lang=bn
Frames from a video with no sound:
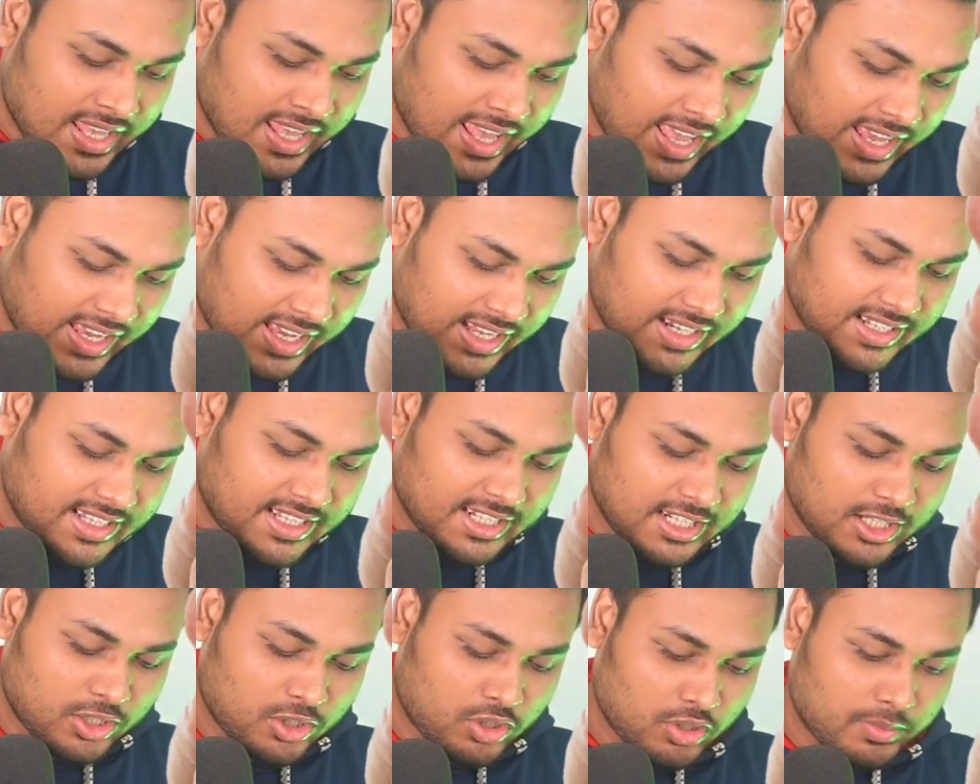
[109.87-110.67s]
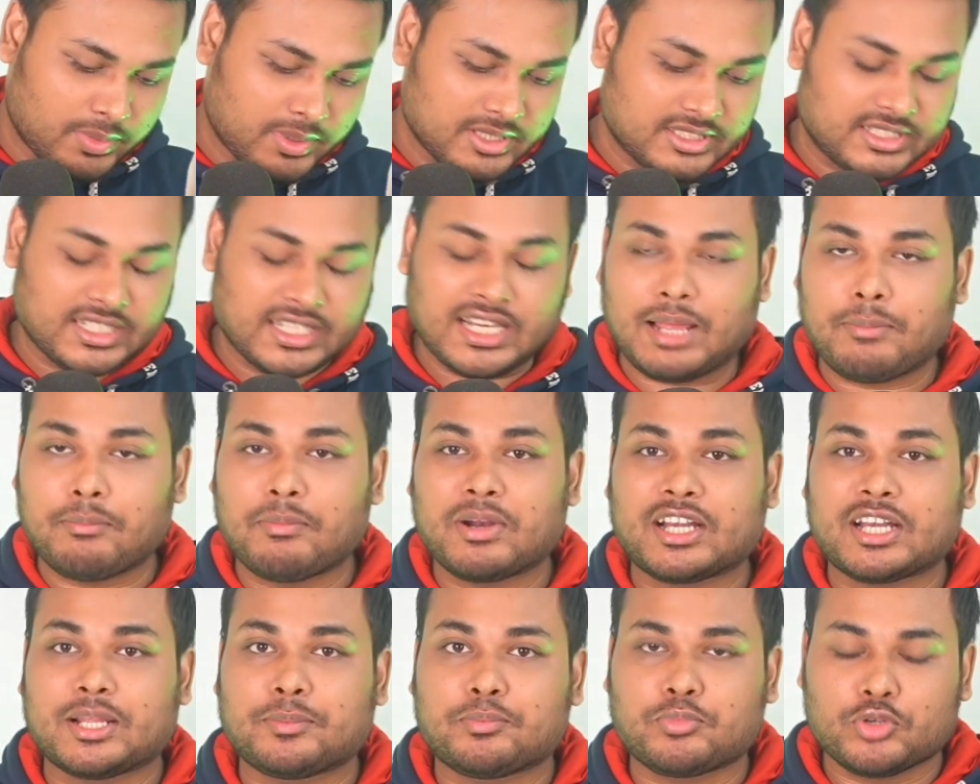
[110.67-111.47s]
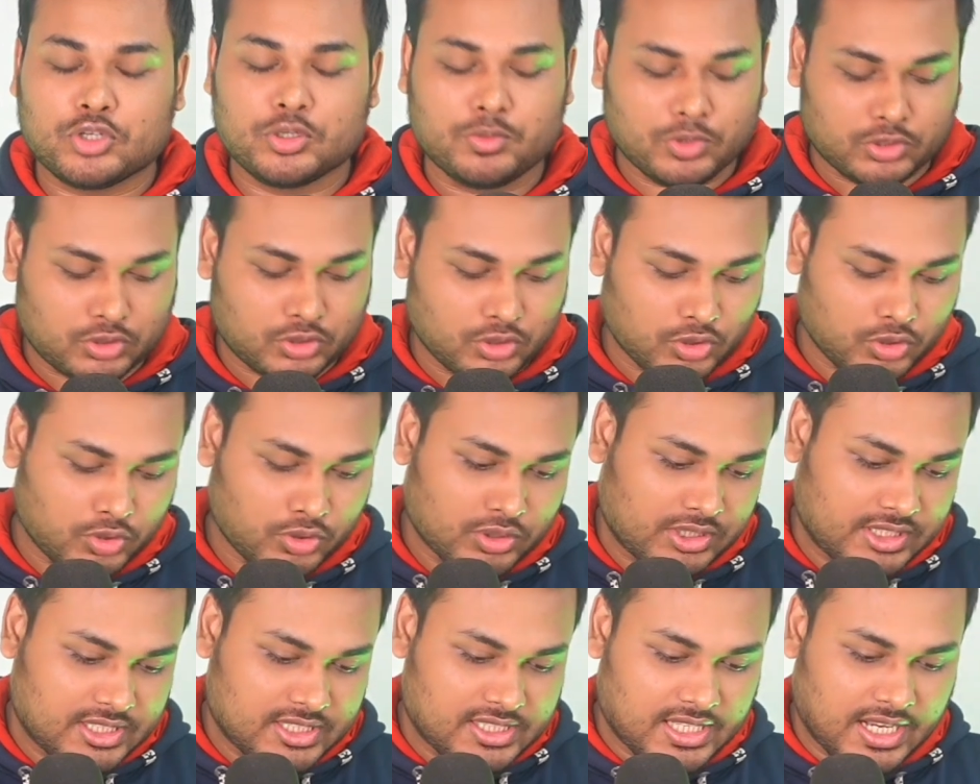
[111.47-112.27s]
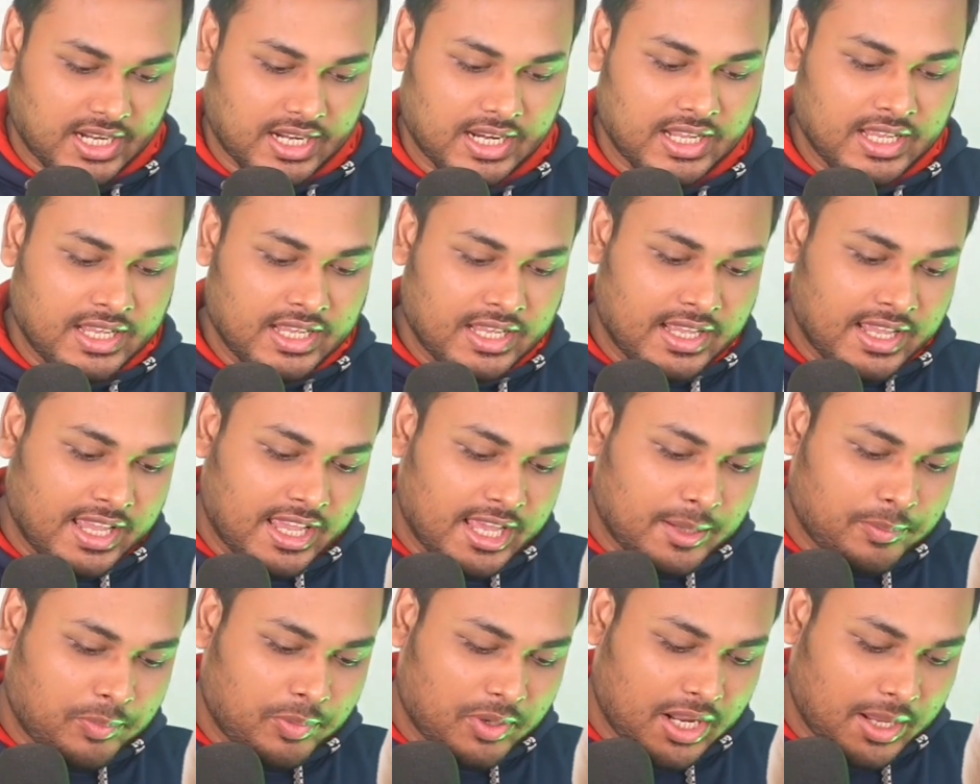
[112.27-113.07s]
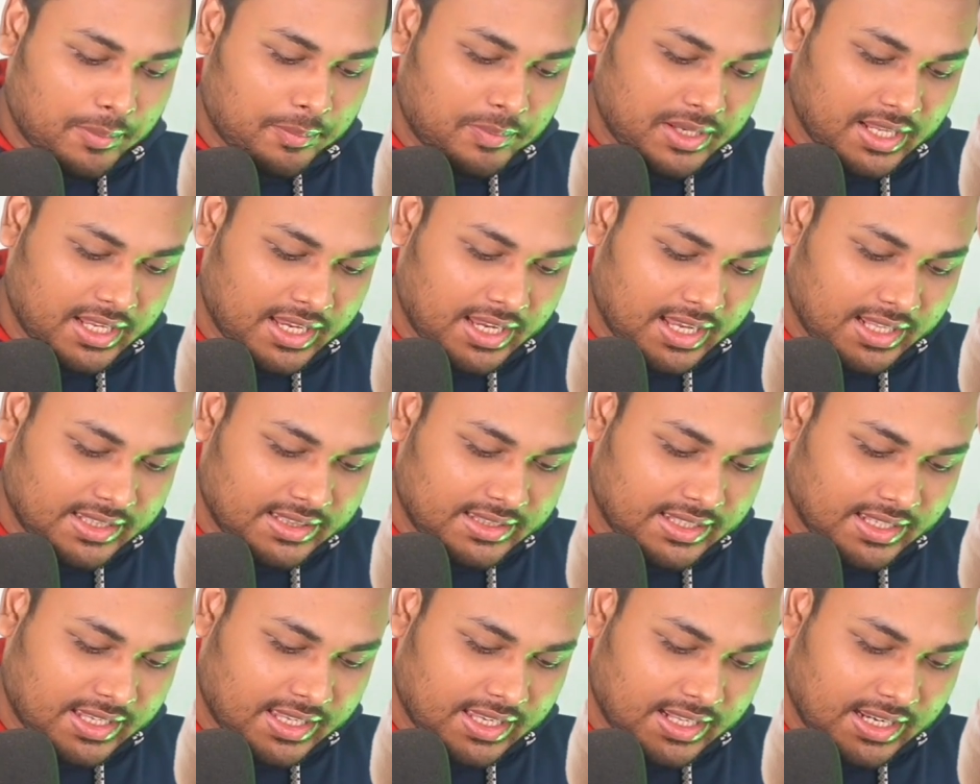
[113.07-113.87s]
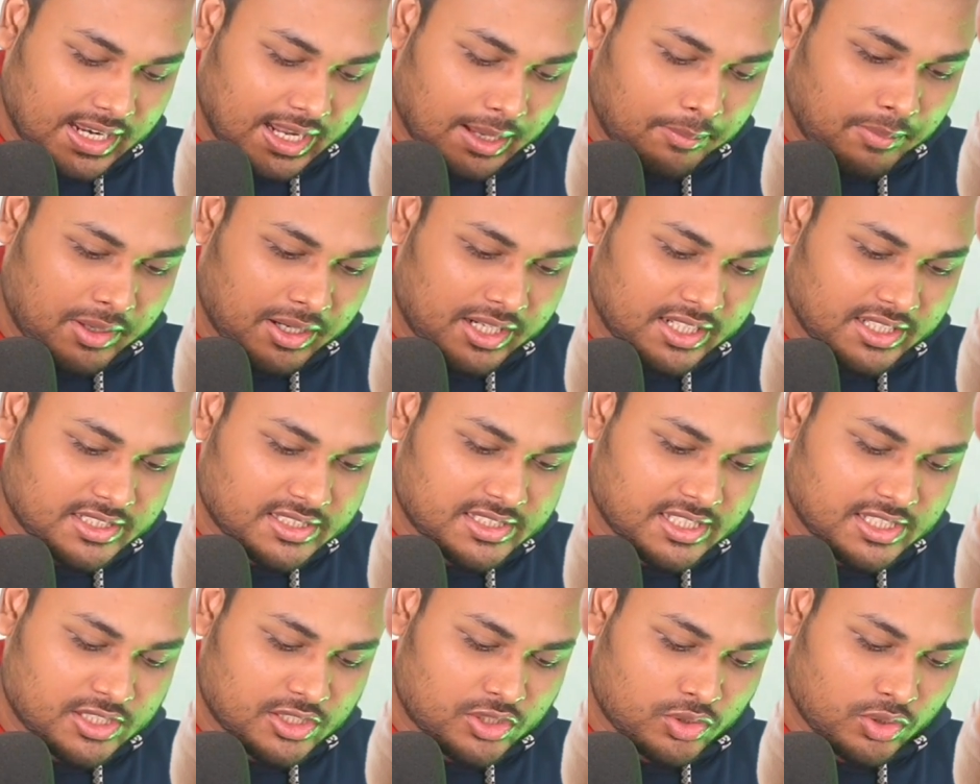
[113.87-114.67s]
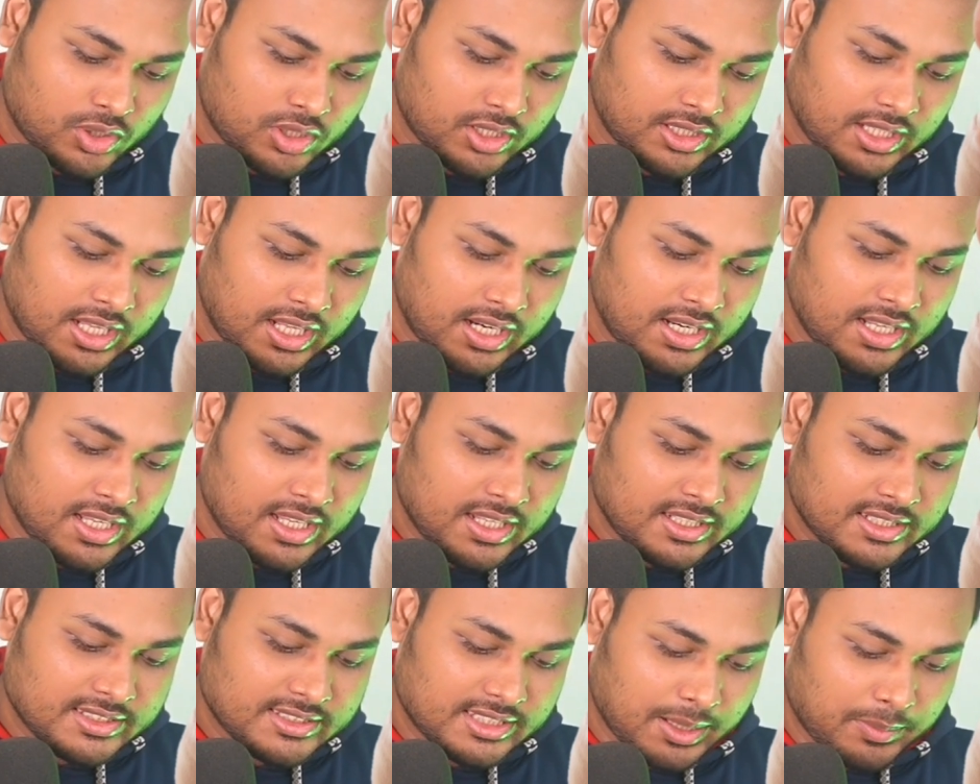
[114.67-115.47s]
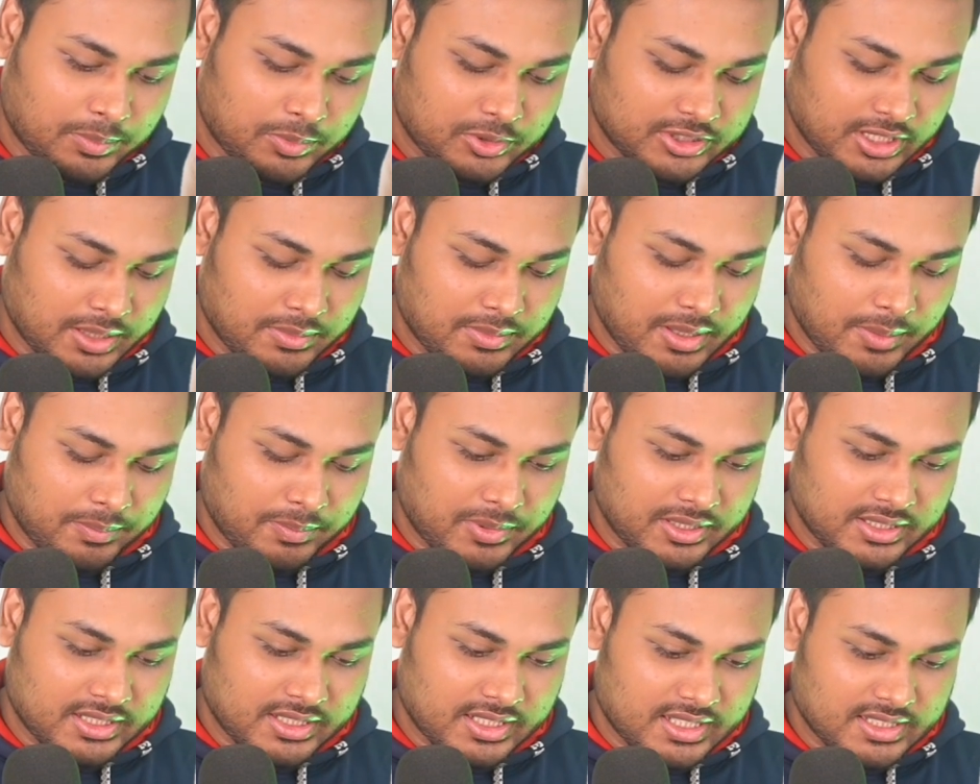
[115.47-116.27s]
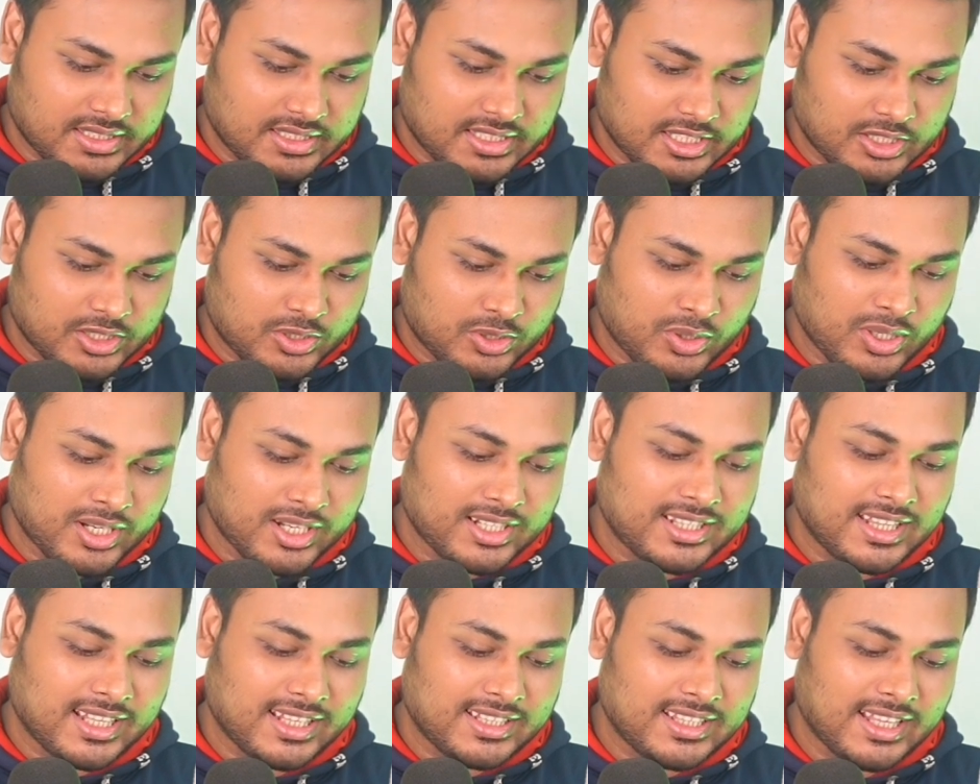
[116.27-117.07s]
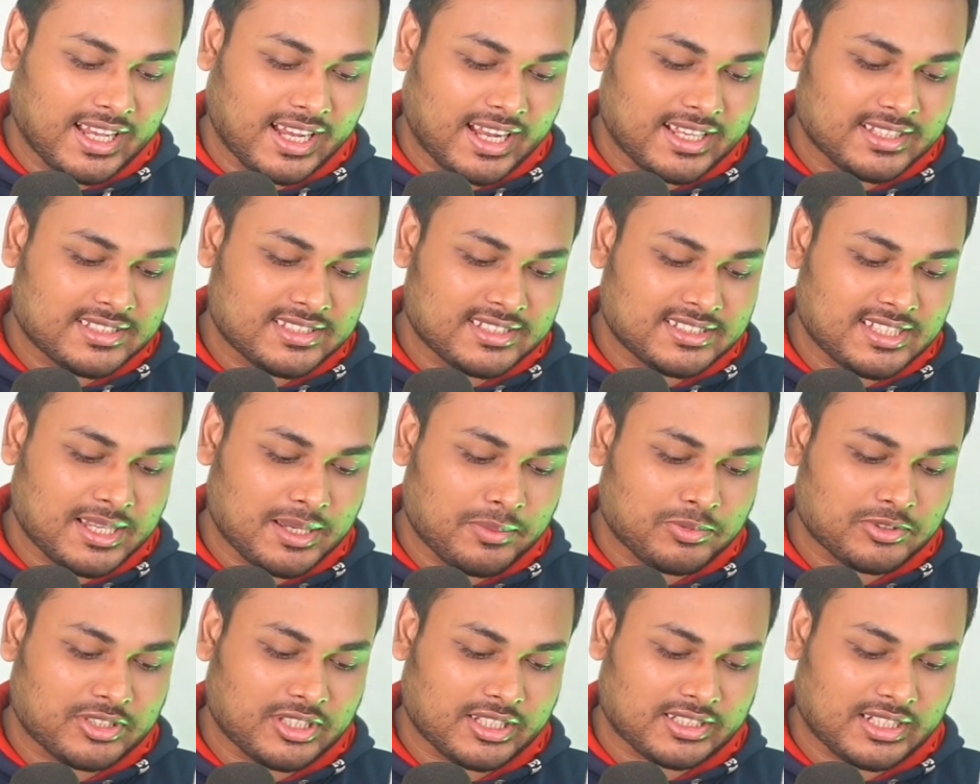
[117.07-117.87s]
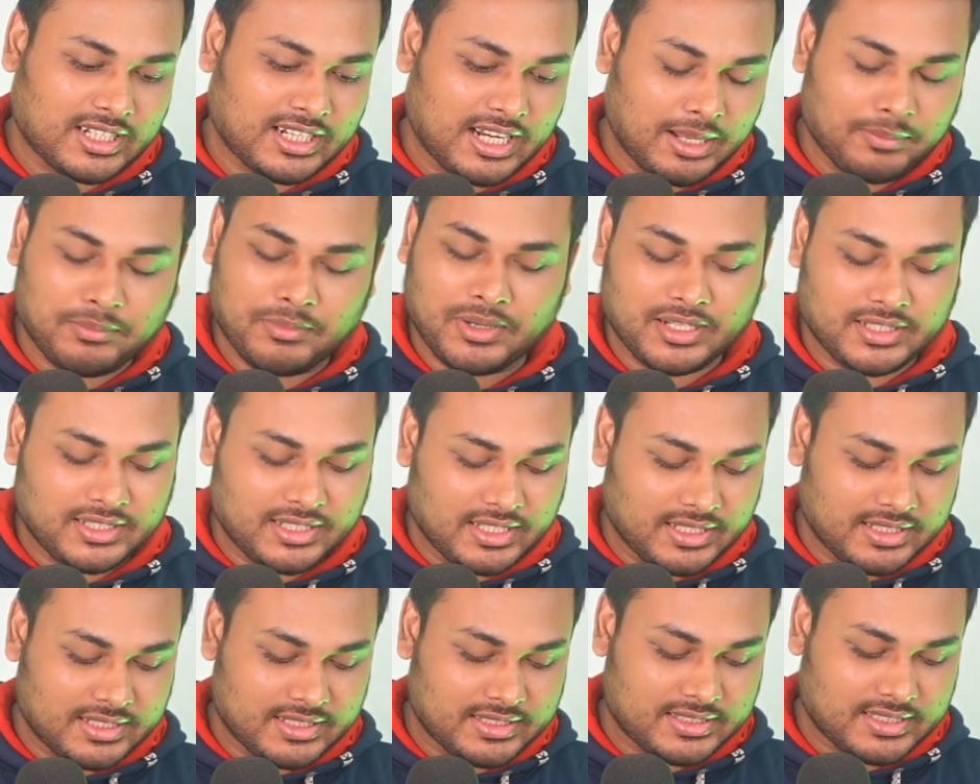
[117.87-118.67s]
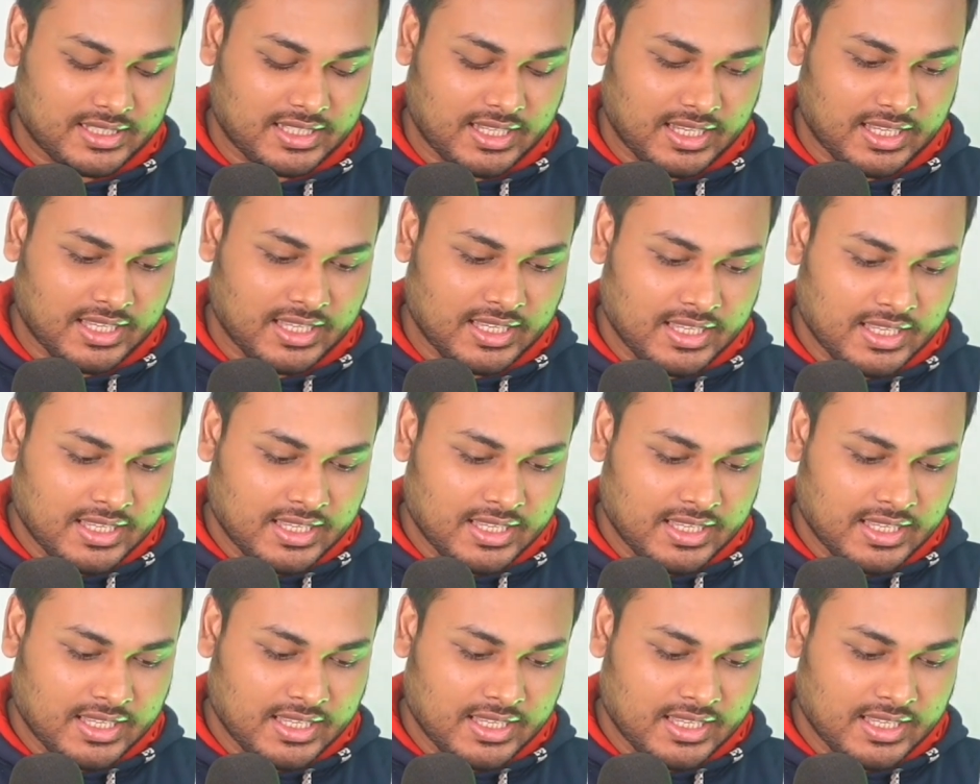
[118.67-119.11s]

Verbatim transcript: এখানে ক্লিক করবেন যে নাম্বারটা পরিবর্তন করতে চান এরপরে আপনি এখান থেকে নাম্বারটা চেঞ্জ করে দেন সাপোজ আমি আপনাদেরকে চেঞ্জ করে দেখাচ্ছি সাপোজ একটা নাম্বার দিয়ে দিচ্ছি হ্যাঁ